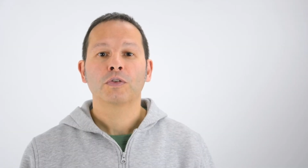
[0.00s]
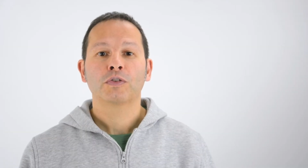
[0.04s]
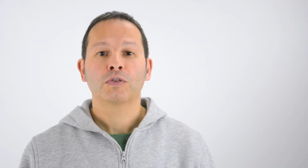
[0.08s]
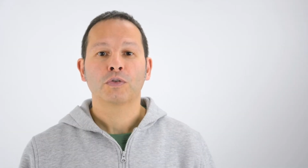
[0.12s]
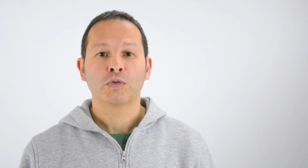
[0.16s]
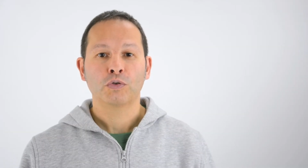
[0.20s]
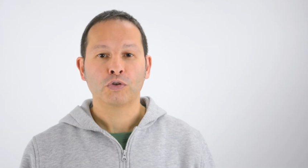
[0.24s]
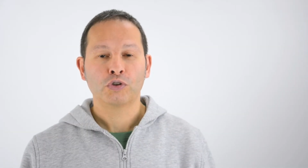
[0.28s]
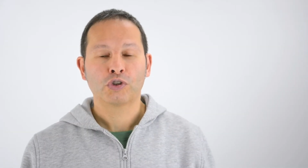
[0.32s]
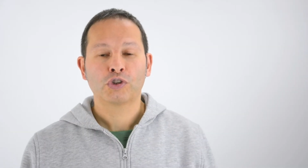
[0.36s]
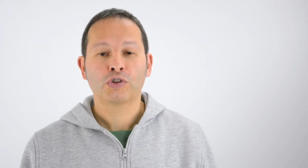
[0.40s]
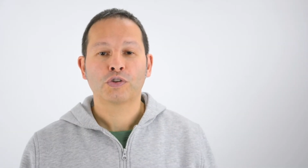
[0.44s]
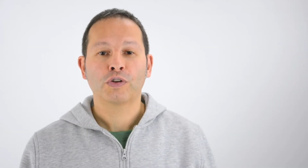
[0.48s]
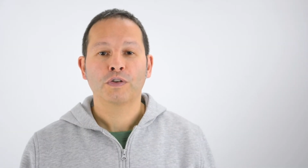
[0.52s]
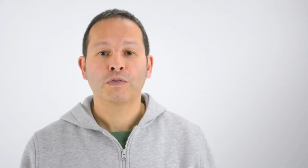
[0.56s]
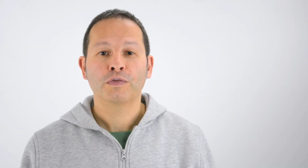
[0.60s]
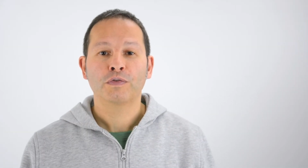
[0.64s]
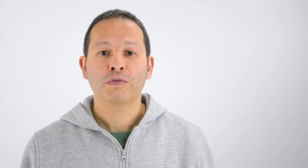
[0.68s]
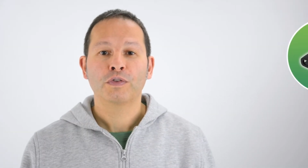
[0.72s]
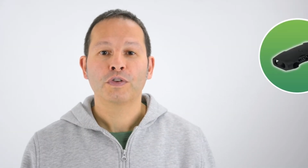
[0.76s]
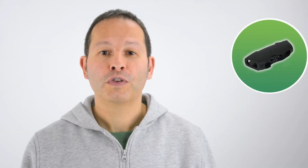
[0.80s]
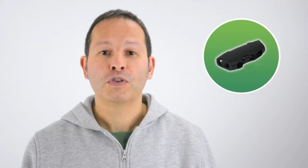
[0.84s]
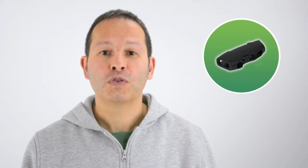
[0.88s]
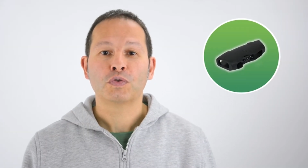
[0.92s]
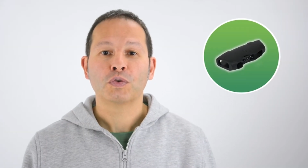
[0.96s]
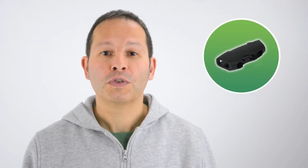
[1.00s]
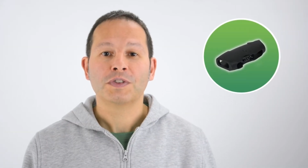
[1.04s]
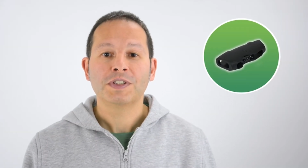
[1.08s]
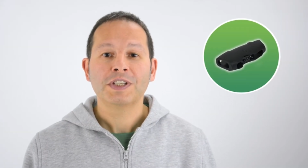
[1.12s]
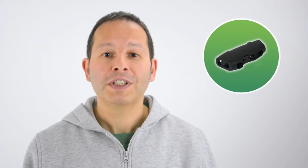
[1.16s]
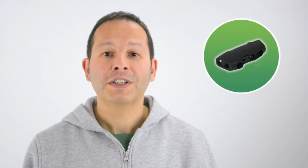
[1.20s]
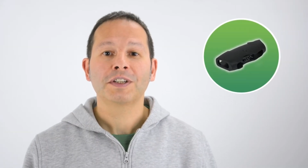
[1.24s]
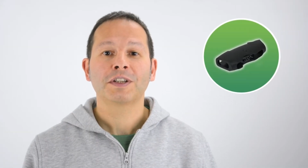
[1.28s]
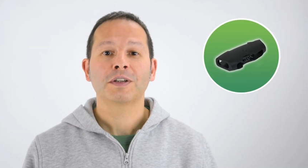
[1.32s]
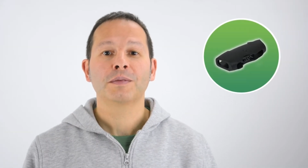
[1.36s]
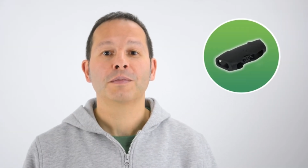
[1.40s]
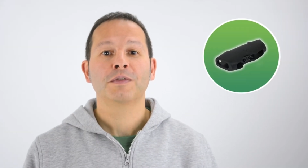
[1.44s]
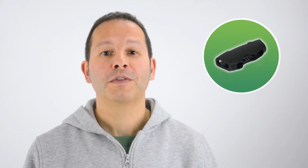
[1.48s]
aus Kunststoff zur
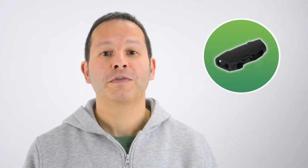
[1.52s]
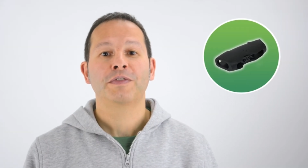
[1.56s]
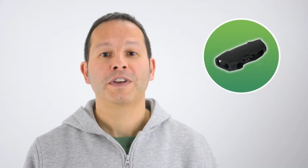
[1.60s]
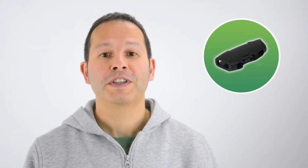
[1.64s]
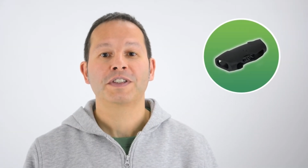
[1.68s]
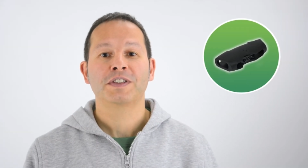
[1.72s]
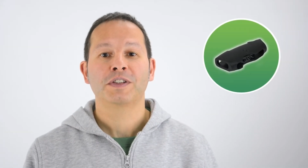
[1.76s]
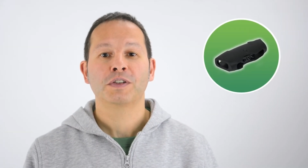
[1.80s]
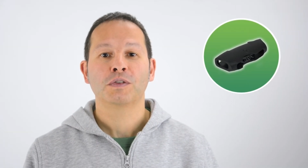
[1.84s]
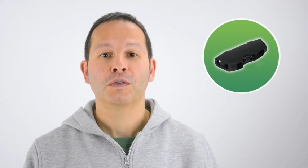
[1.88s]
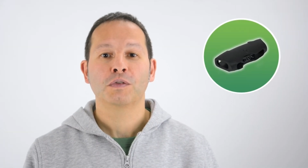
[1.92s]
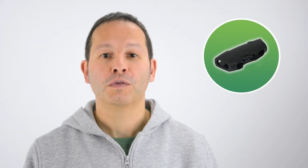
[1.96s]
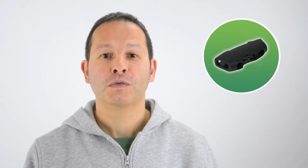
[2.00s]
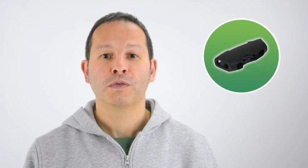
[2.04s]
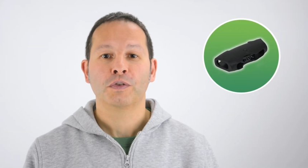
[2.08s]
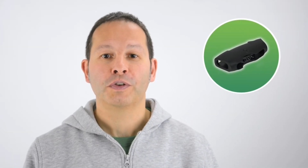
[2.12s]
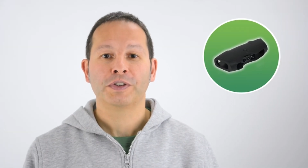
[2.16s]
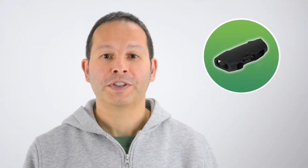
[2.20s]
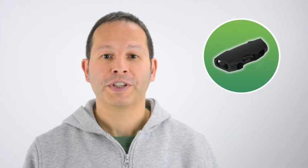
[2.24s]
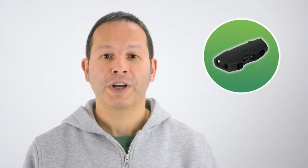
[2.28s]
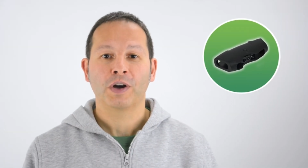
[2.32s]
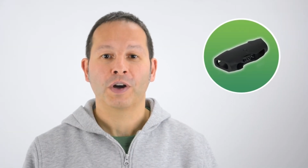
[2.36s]
sicheren Befestigung von